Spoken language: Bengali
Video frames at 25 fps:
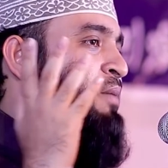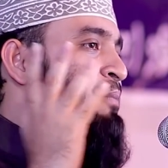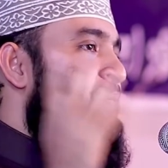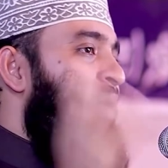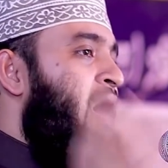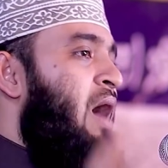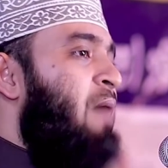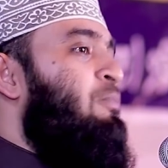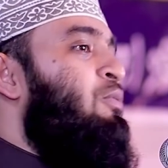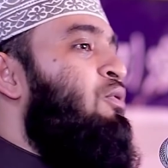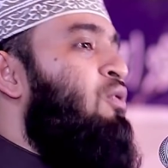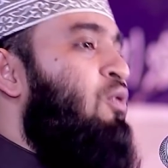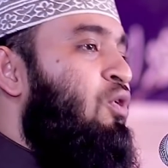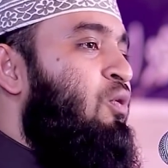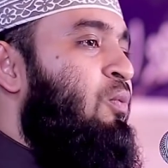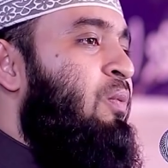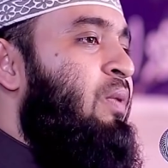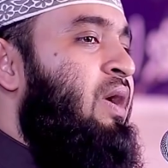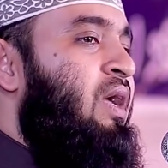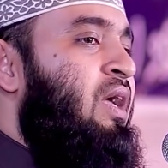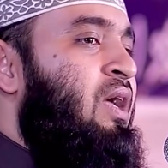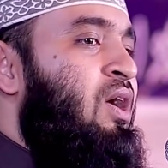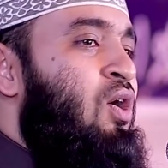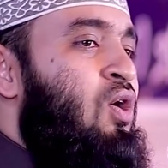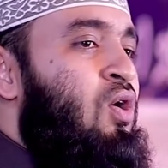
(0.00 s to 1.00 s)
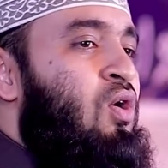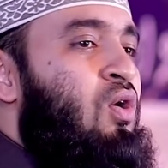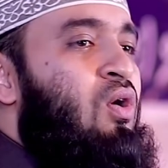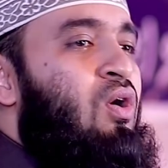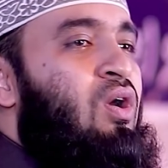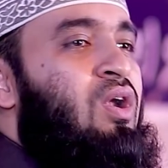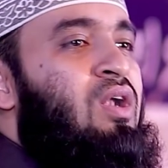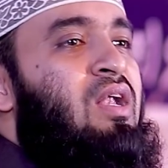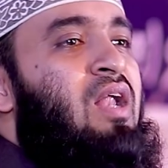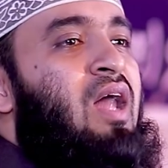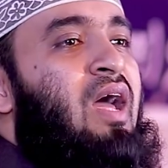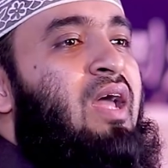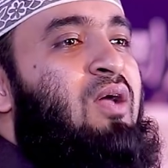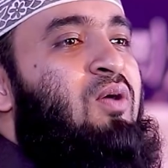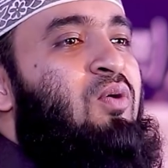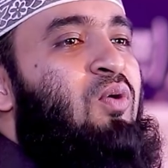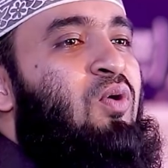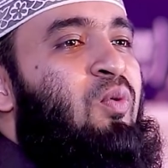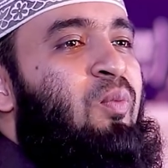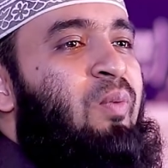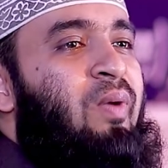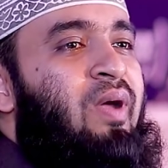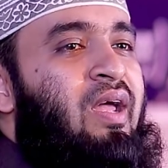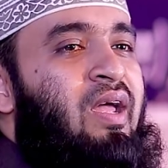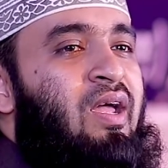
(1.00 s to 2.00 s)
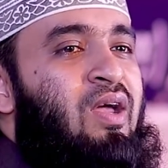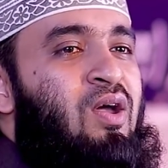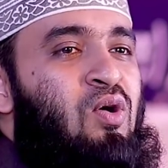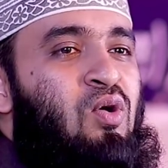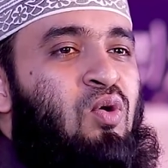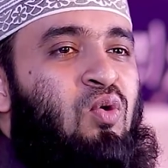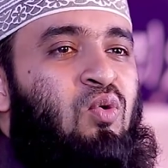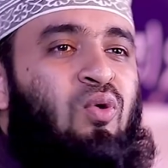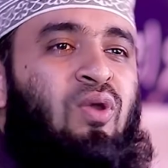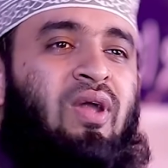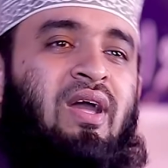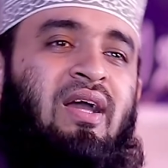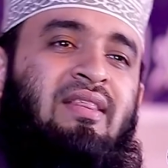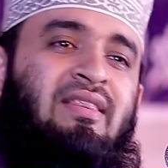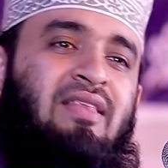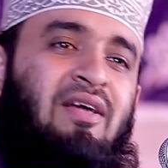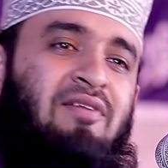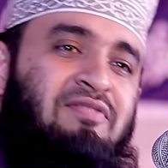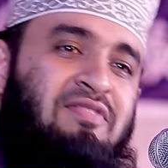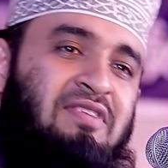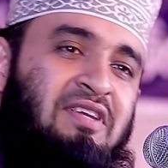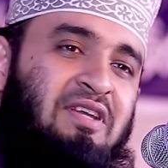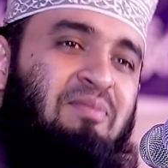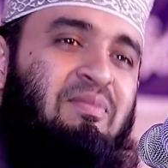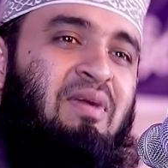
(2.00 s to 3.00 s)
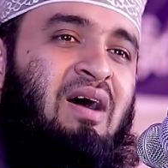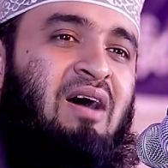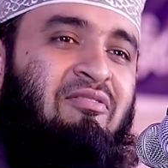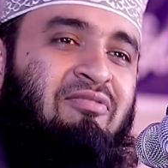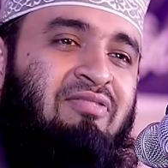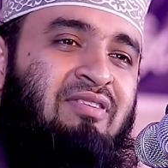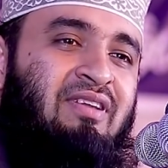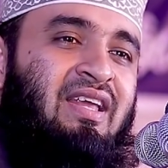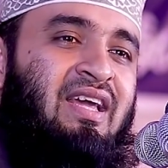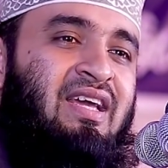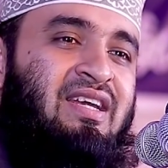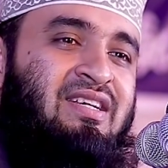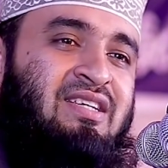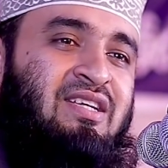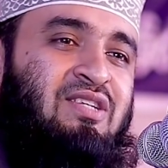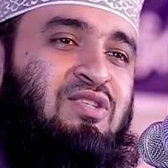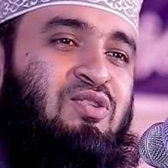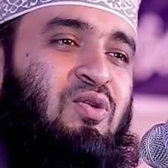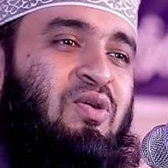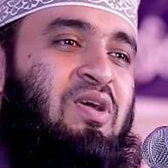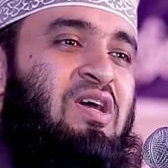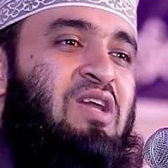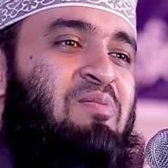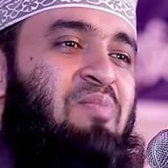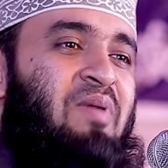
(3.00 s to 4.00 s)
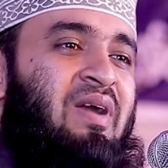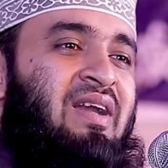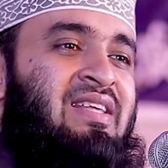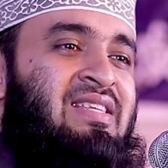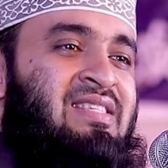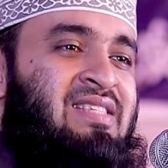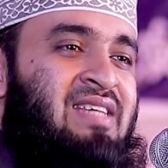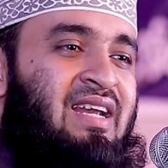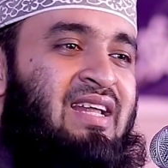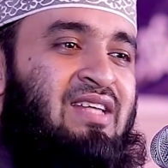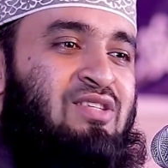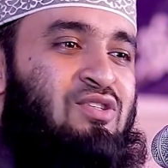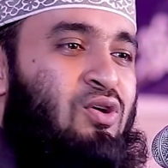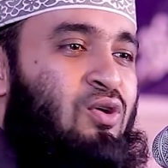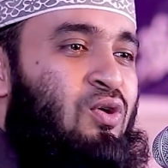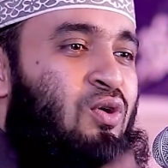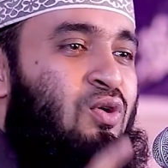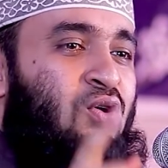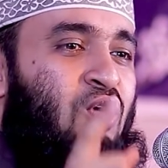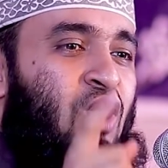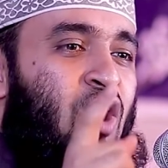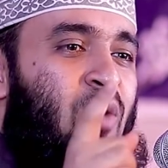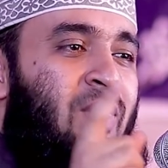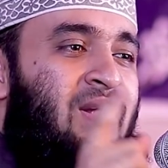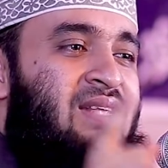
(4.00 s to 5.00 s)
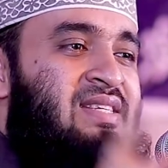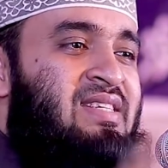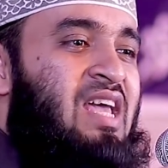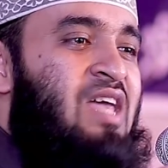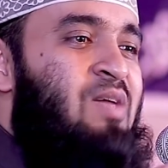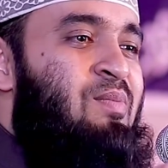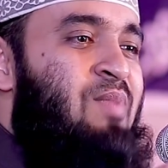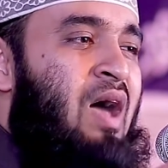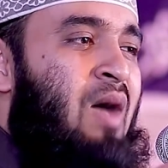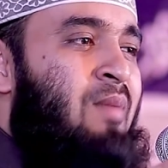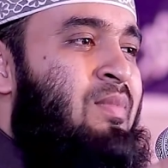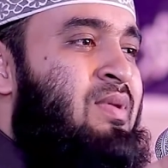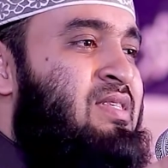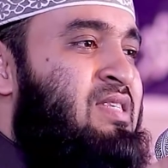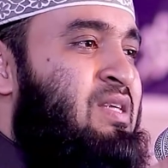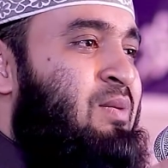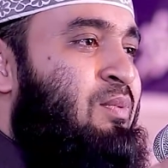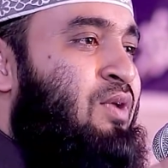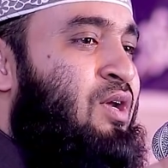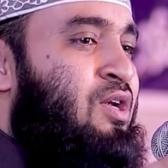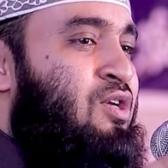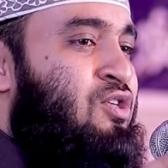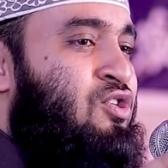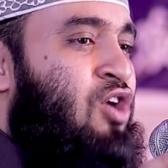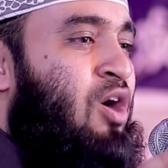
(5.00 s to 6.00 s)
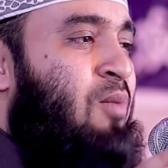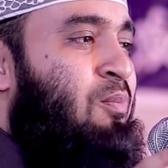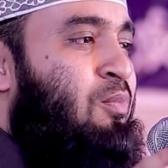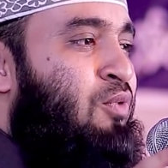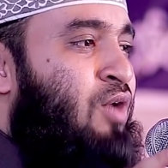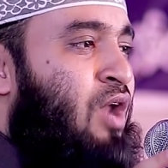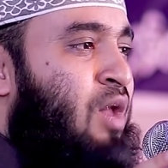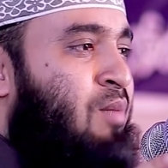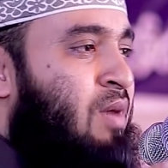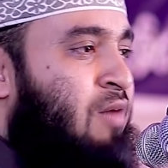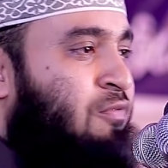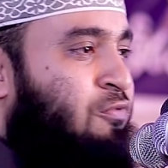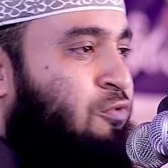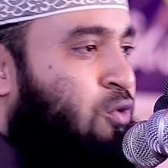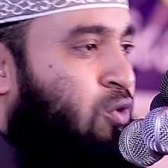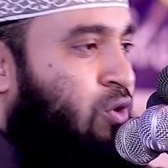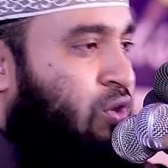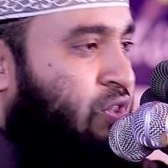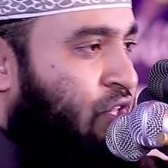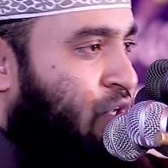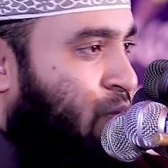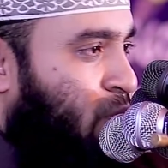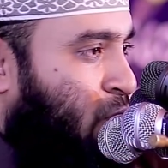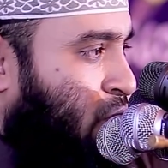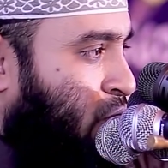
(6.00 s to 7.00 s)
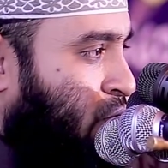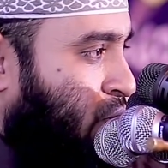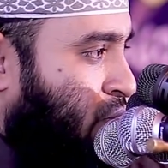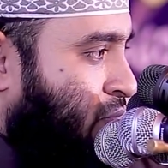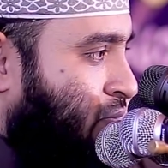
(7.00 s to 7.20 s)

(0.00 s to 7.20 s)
পাপ করবে অন্যায় করবে কোন এক তাফসির মাহফিলে এসে চোখের পানি ছেড়ে যখন ক্ষমা চাইবে আমি জীবনের সব গুণা মাফ করে দেবো